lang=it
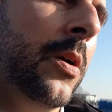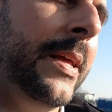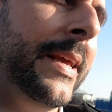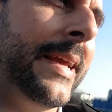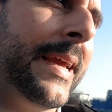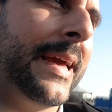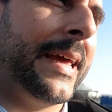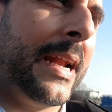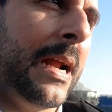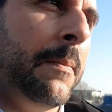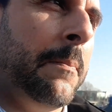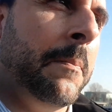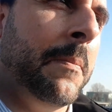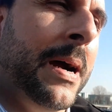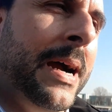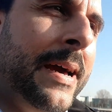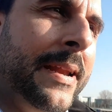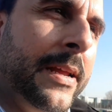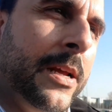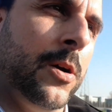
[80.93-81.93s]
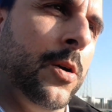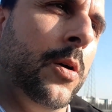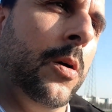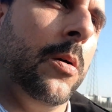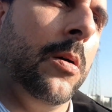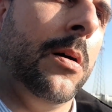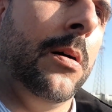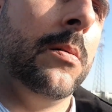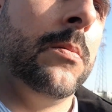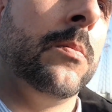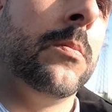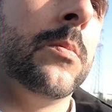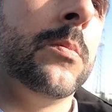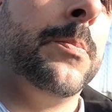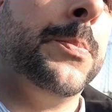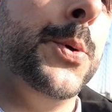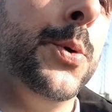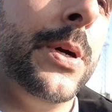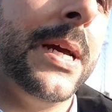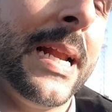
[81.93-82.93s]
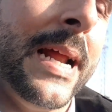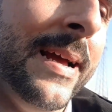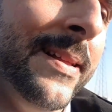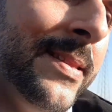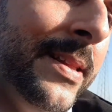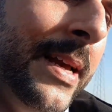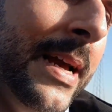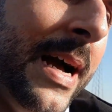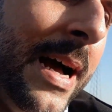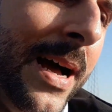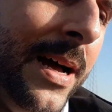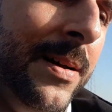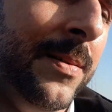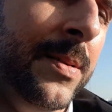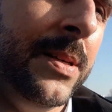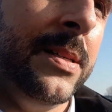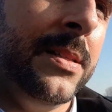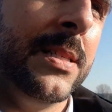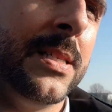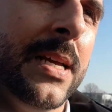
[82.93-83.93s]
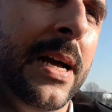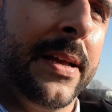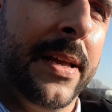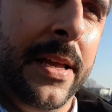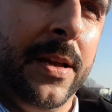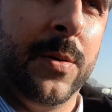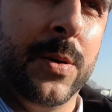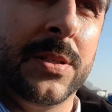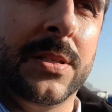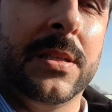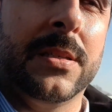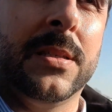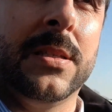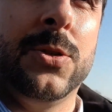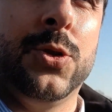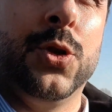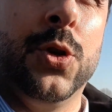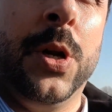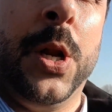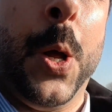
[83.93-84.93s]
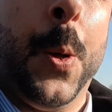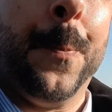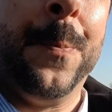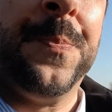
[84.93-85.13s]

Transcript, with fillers: lì, che rammarico più grande ha Inzaghi in questa stagione